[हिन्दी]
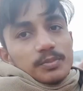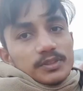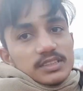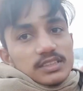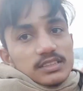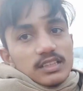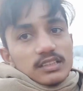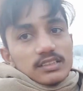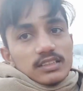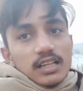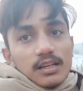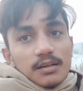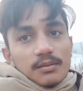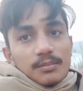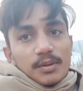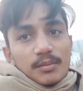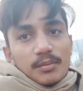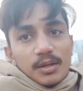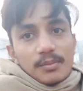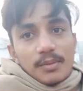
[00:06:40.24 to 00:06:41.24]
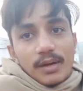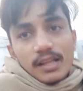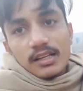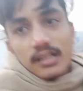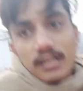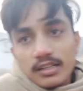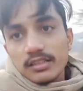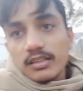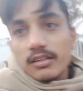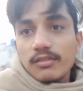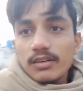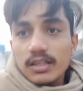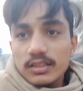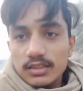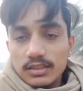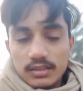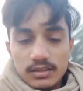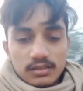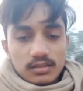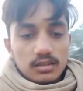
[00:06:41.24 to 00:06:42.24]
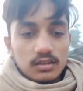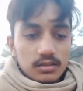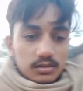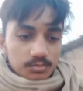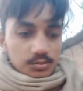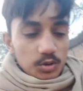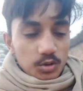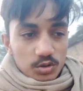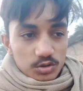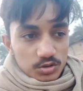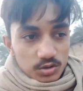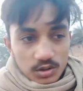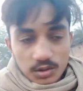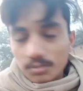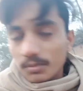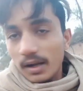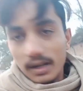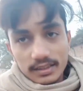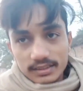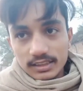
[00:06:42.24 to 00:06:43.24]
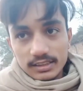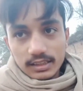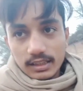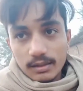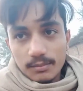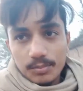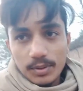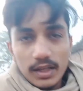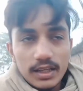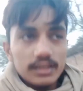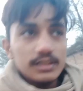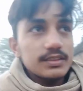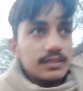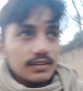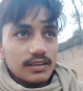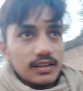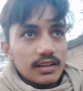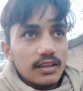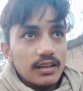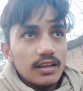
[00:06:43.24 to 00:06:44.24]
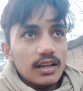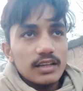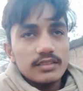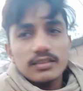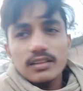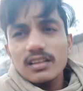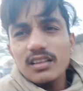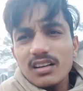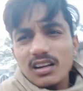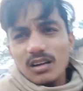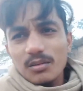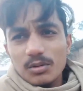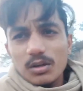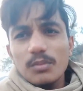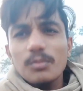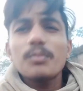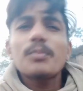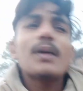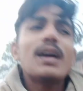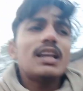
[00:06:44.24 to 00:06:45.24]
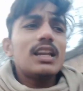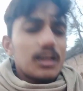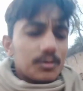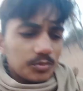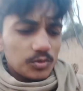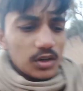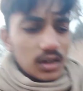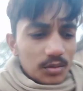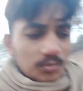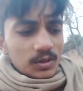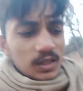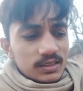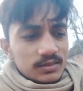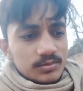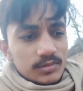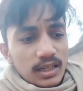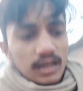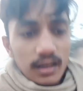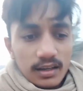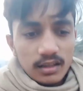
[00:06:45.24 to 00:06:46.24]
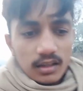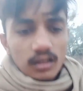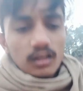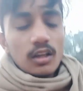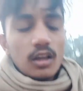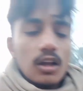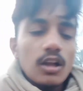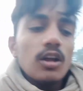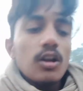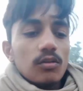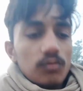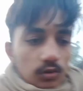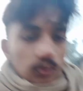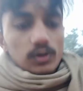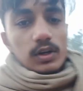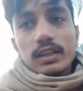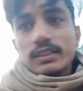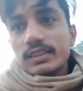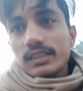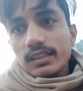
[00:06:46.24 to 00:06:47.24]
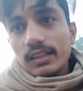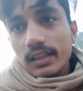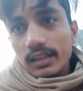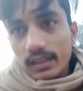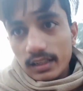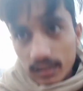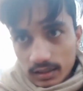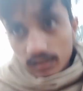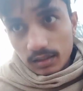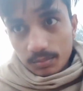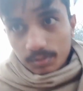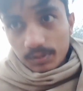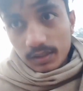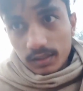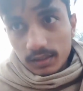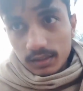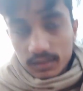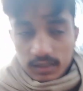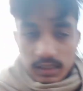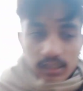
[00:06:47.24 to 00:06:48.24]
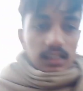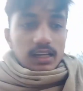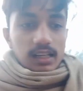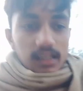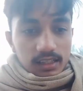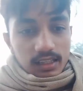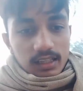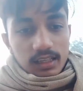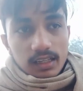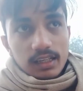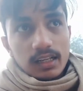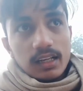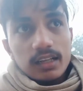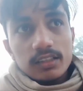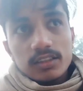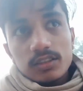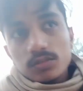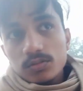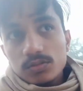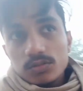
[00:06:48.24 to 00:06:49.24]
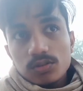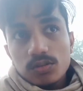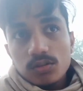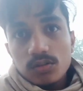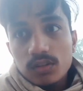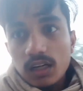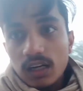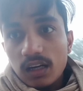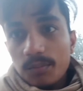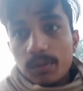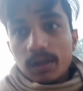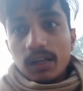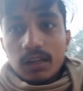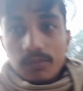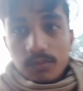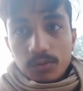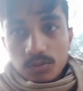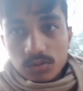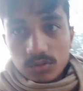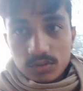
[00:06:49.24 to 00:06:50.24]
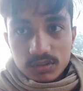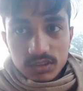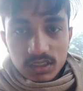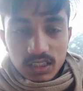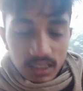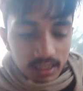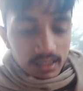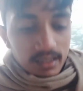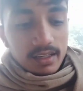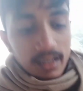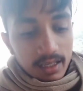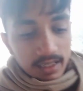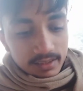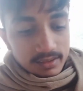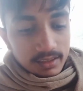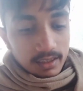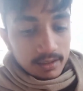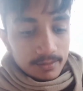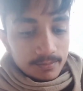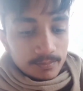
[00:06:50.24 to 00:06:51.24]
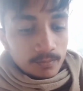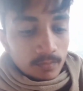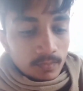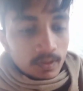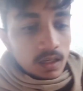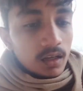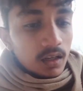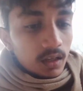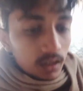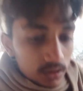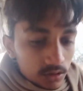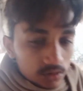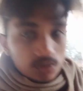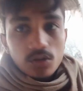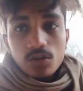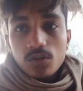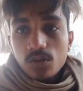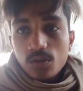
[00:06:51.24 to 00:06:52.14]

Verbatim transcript: पीछे तक जहाँ पे मेरी बाइक खड़ी है वहाँ तक बोकर शोकर मार देता है पहले किसी ने ऐसा नहीं काम किया पहले एक पुराना मुलाजिम था वो करता था लेकिन अब ये आके ना यू जो काम है ना वो ये कर रहा है आजकल तो